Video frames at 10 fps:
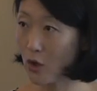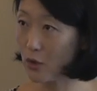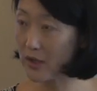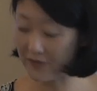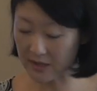
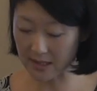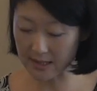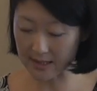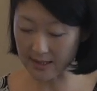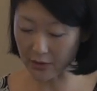Le
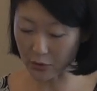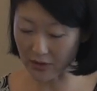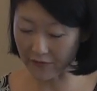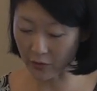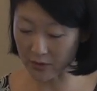déficit extérieur de
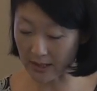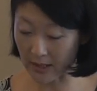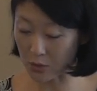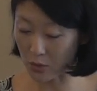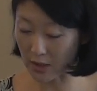la France est le
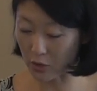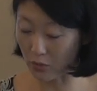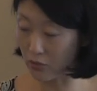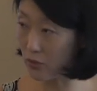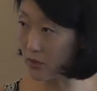résultat de
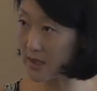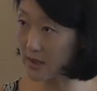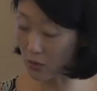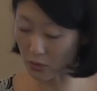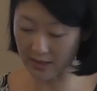plus de
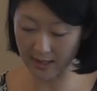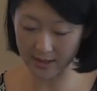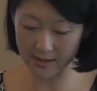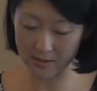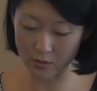10 ans de
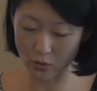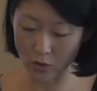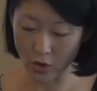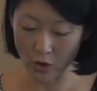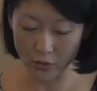dégradation
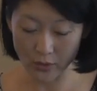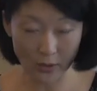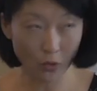de la